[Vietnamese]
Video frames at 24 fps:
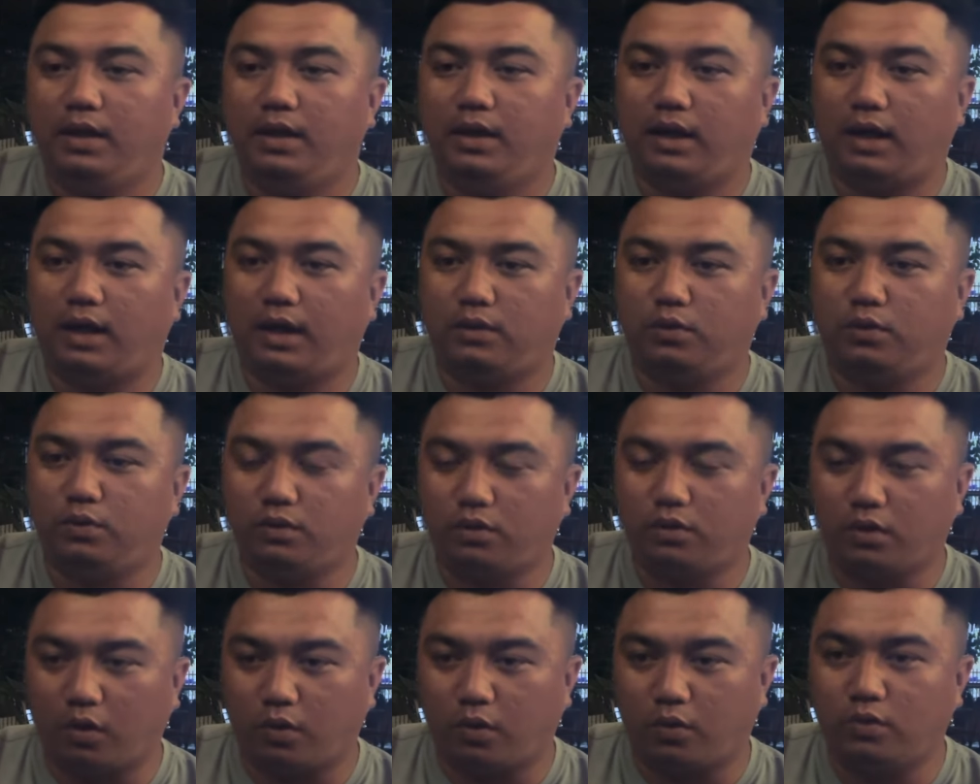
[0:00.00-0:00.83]
à, thuốc
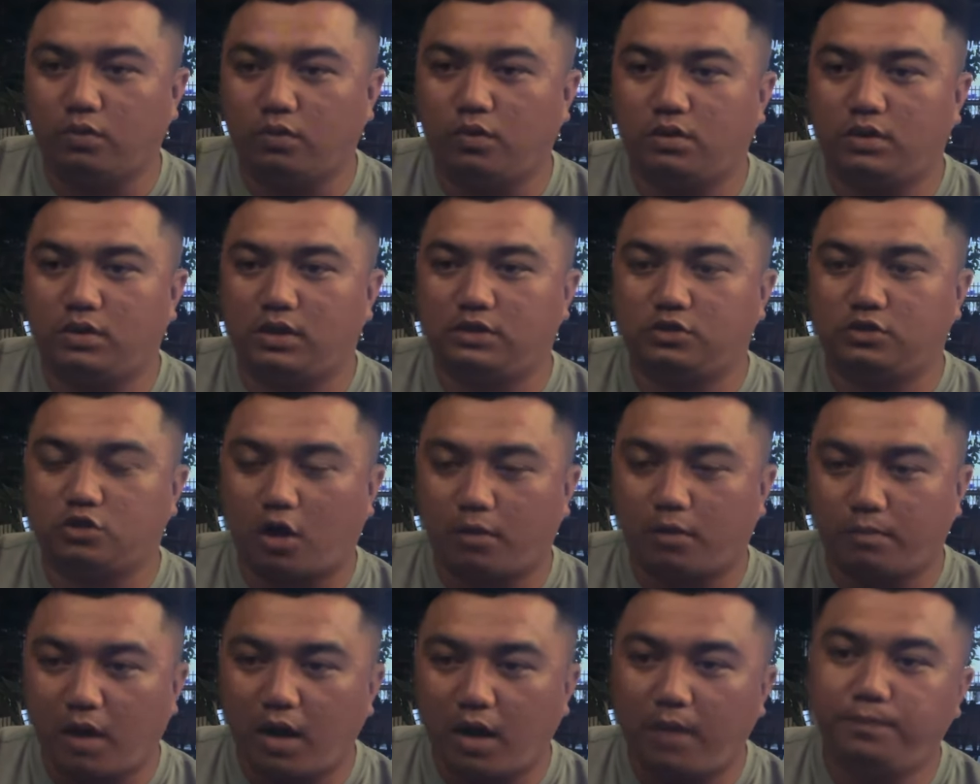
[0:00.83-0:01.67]
rượu à, so
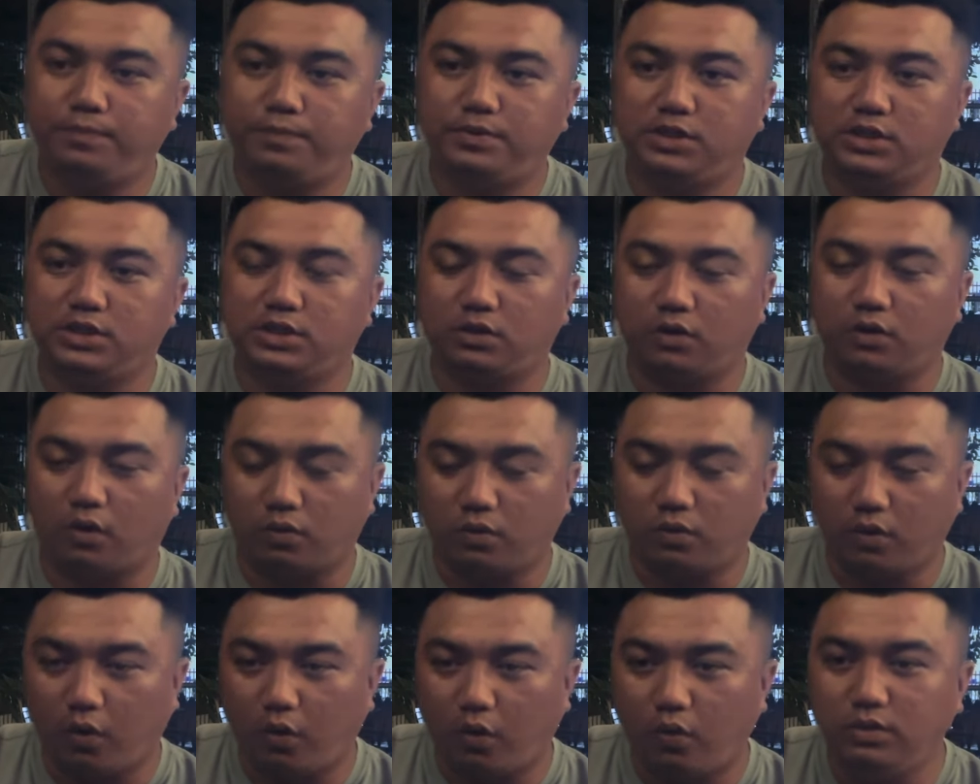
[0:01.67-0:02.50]
bóp sức
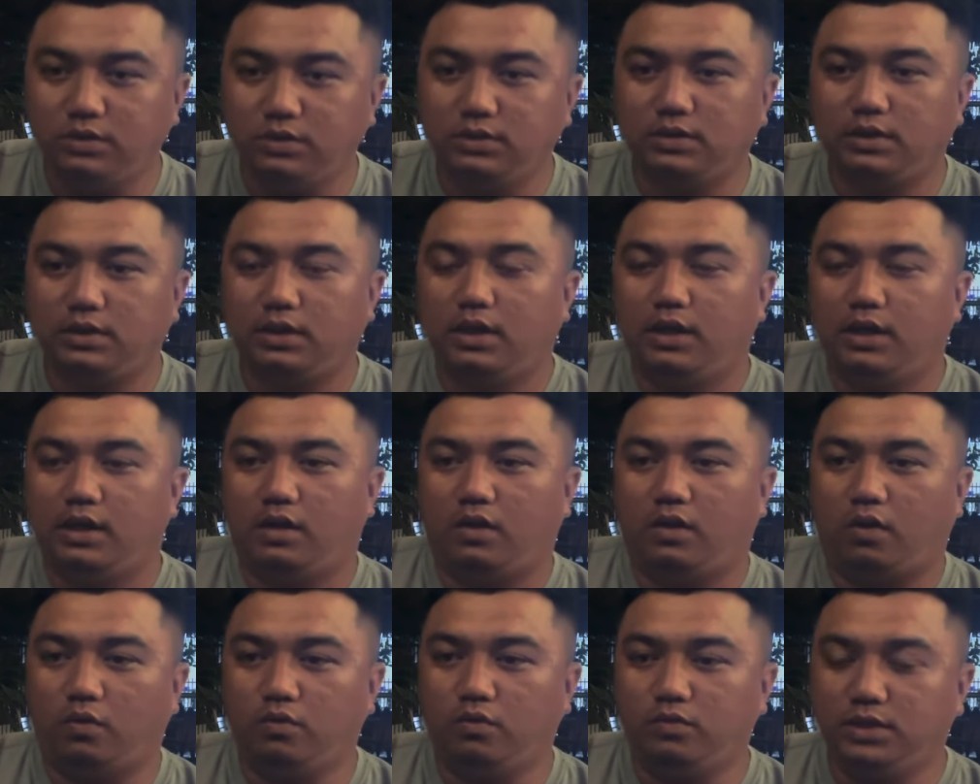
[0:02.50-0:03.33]
rượu uống
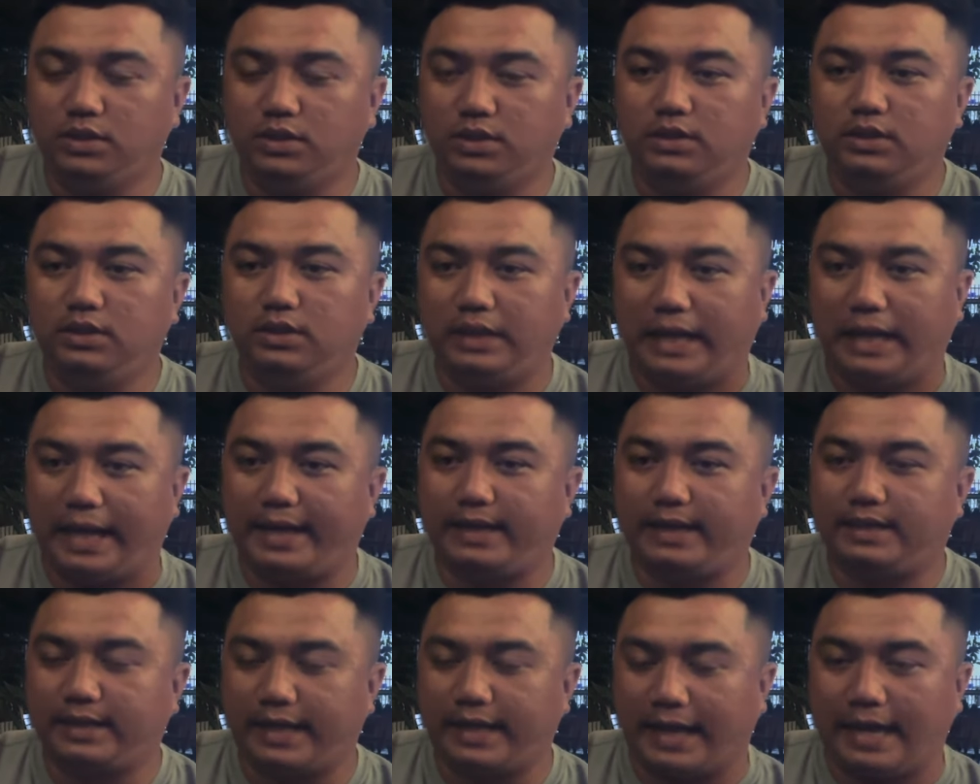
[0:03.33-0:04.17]
ngủ ngứa lát
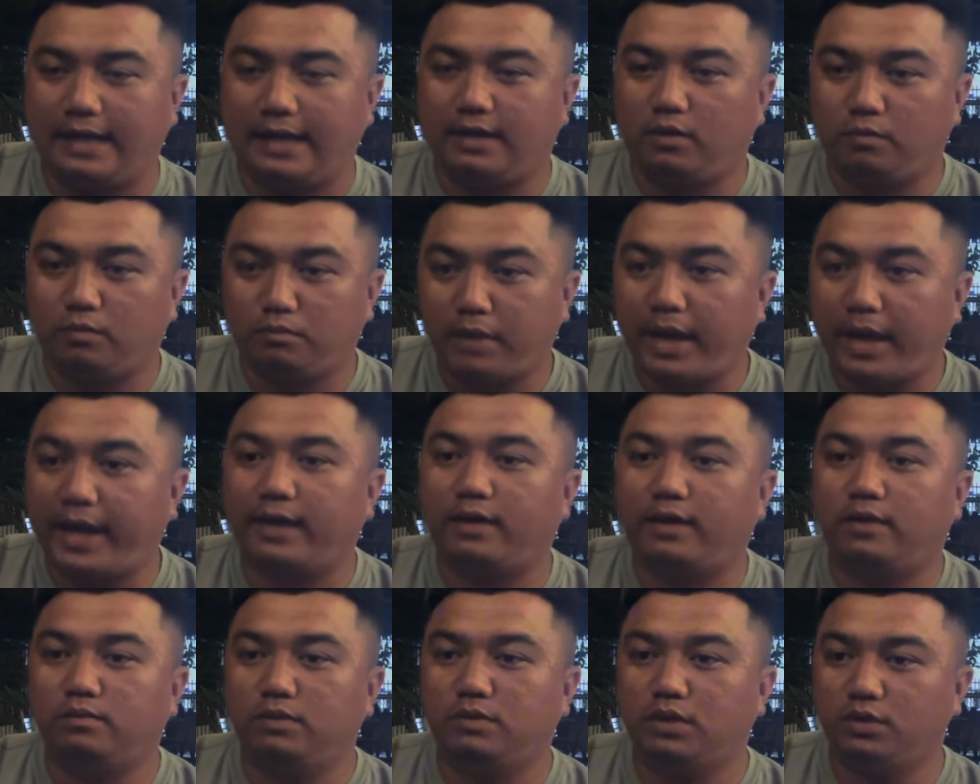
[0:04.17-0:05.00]
ghẻ lông ben
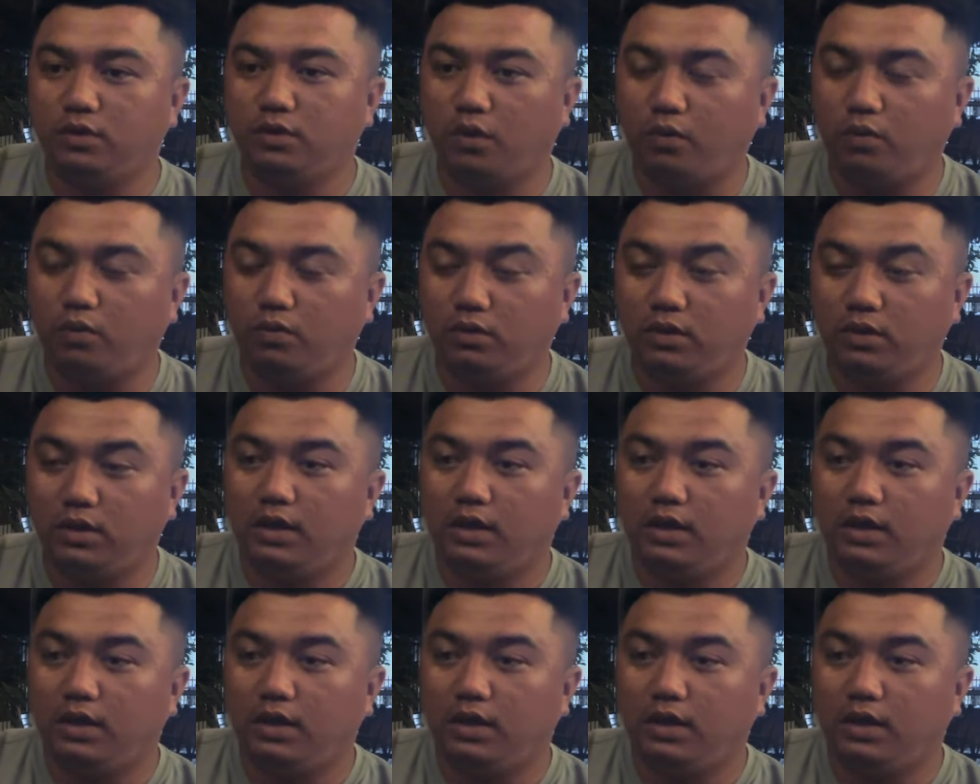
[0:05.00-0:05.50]
ung thư vú